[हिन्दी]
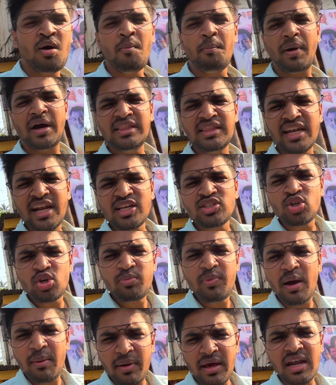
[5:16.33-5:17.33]
पंद्रह सौ
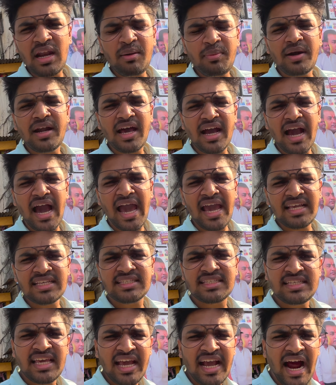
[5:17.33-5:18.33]
रुपया भरना पड़ा गाइस
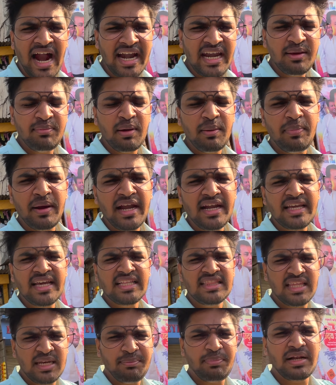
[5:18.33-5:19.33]
ये गाड़ी पे बैठ के
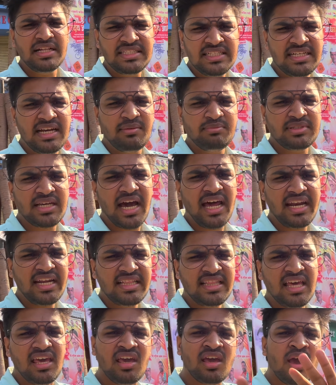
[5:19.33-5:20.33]
ट्रिपल सीट हम जा रहे
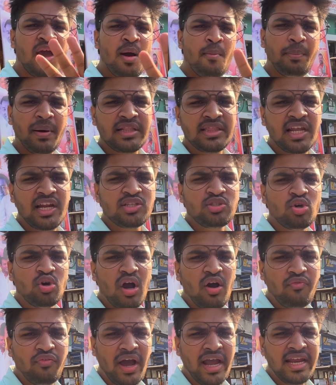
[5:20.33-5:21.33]
थे पंद्रह सौ
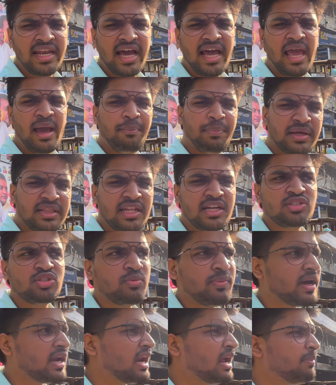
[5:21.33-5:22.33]
का फाइन आया पंद्रह सौ
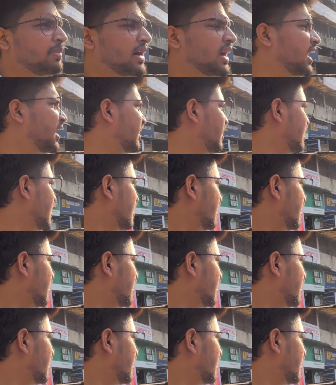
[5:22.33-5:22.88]
भरना पड़ा अब